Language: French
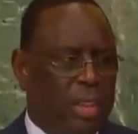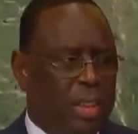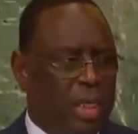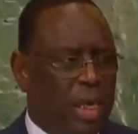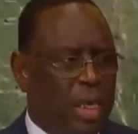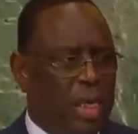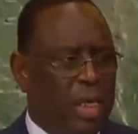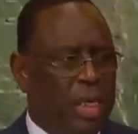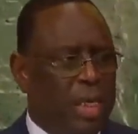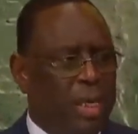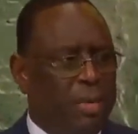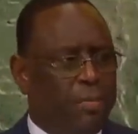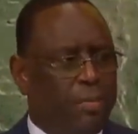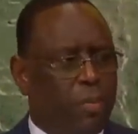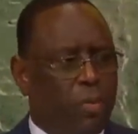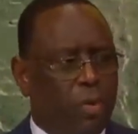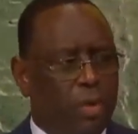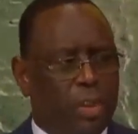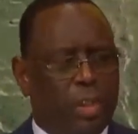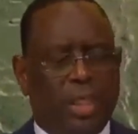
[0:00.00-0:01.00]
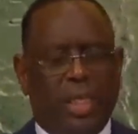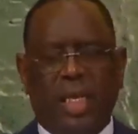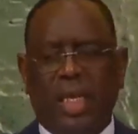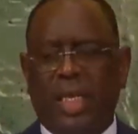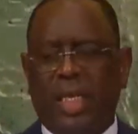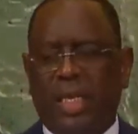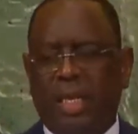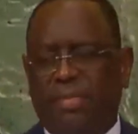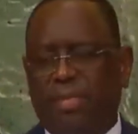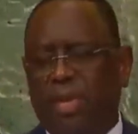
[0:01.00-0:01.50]
dans les
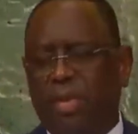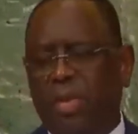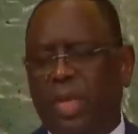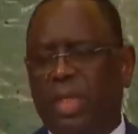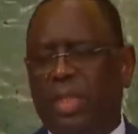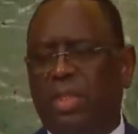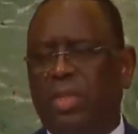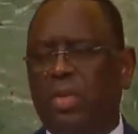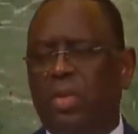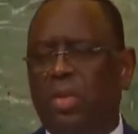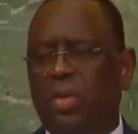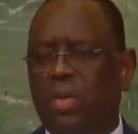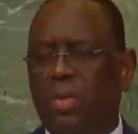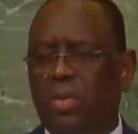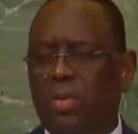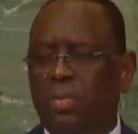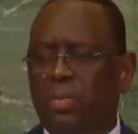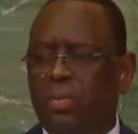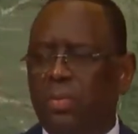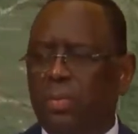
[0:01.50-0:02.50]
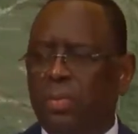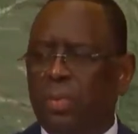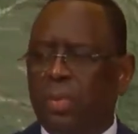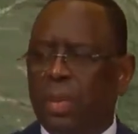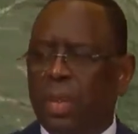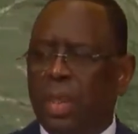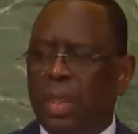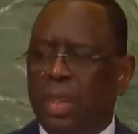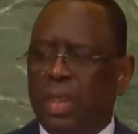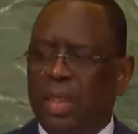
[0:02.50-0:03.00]
procédés d'évaluation
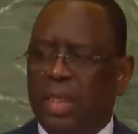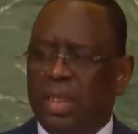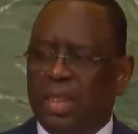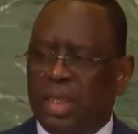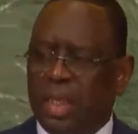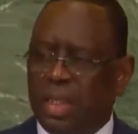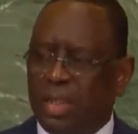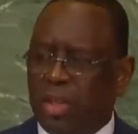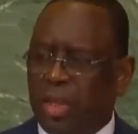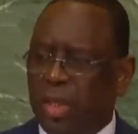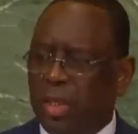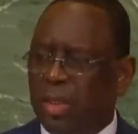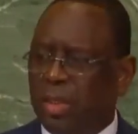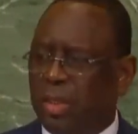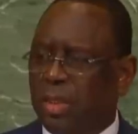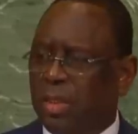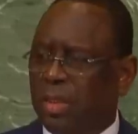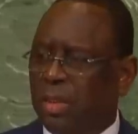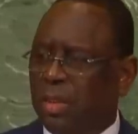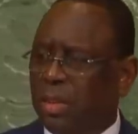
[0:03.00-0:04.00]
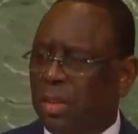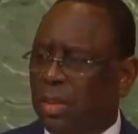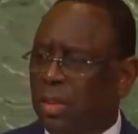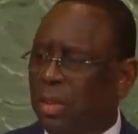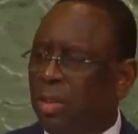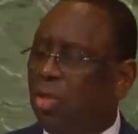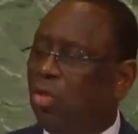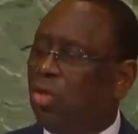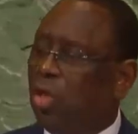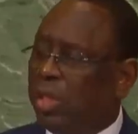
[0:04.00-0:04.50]
des agences
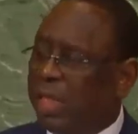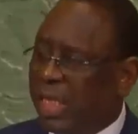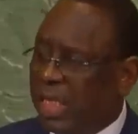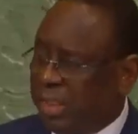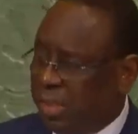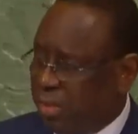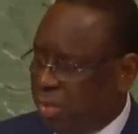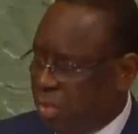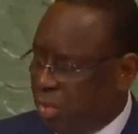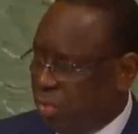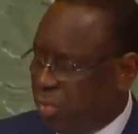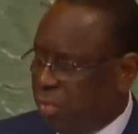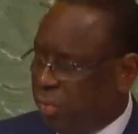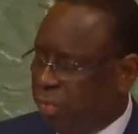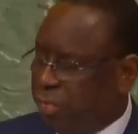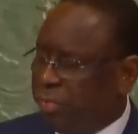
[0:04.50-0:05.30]
de notation